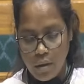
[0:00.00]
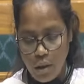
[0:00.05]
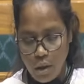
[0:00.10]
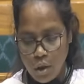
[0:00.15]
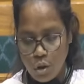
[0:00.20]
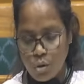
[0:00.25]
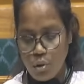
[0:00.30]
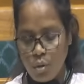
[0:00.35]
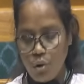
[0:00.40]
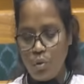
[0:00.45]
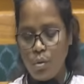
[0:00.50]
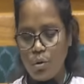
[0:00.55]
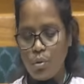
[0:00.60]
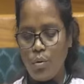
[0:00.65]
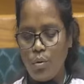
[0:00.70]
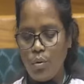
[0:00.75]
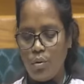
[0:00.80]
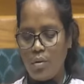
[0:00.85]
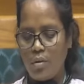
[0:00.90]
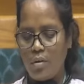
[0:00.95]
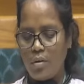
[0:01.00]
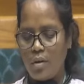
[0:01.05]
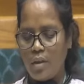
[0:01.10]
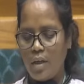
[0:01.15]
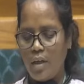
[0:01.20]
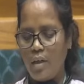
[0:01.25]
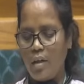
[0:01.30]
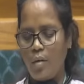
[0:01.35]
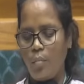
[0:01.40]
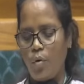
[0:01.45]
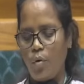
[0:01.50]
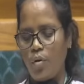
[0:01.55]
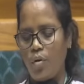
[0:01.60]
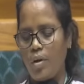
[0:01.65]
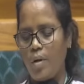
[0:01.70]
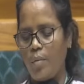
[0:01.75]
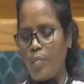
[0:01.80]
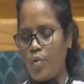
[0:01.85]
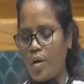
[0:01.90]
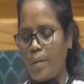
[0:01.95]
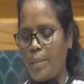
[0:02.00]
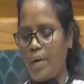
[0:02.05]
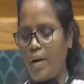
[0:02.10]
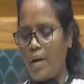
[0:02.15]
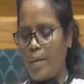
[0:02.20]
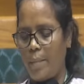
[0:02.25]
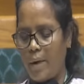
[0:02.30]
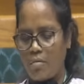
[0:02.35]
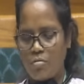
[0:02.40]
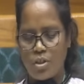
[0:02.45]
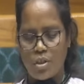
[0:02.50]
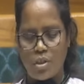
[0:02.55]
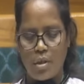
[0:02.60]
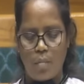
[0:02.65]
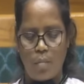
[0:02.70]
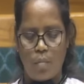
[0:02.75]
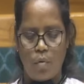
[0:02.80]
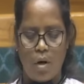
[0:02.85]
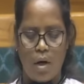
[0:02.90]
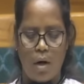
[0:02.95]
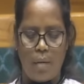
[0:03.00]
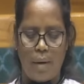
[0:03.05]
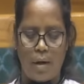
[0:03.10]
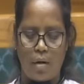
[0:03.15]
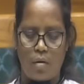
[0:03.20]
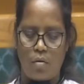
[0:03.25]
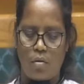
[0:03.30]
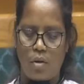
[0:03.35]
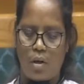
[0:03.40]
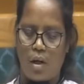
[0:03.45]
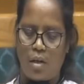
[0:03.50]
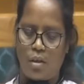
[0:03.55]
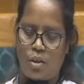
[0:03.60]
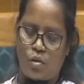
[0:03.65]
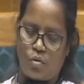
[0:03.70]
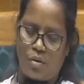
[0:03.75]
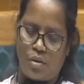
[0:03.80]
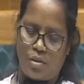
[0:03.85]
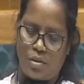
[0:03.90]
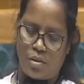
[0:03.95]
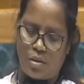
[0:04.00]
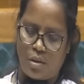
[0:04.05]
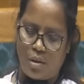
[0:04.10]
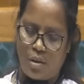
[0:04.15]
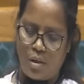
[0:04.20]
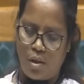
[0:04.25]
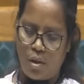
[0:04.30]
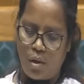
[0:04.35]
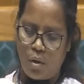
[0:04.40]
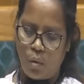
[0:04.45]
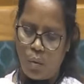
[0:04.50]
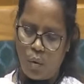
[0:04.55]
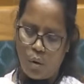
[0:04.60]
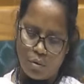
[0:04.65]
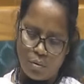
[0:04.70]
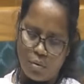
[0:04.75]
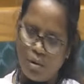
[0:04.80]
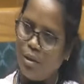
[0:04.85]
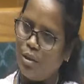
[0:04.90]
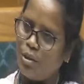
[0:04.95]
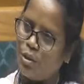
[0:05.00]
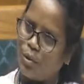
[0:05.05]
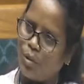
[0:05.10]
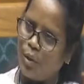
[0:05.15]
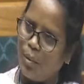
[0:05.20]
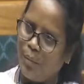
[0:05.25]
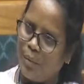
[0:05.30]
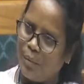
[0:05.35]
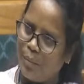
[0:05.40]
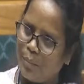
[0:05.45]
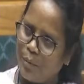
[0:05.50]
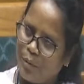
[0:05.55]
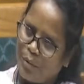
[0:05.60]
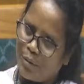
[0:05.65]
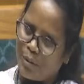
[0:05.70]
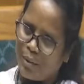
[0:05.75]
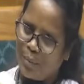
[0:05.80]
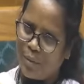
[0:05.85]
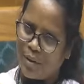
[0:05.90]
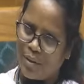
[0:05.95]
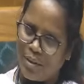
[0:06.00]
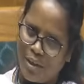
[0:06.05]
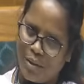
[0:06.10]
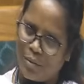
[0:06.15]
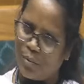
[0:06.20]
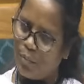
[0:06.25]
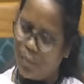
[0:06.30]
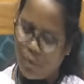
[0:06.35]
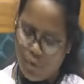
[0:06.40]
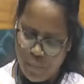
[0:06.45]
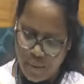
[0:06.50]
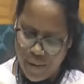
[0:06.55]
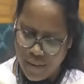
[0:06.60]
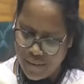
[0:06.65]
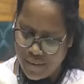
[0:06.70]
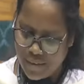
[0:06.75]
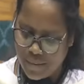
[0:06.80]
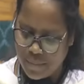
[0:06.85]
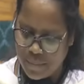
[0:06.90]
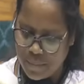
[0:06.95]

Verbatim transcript: নিত্য নতুন ট্রেনের মড়কে মুড়ে ফেলা মানুষকে বোকা বানানোর কাজ চলেছে কতদিন চলবে মন্ত্রী মহোদয় একটু বলবেন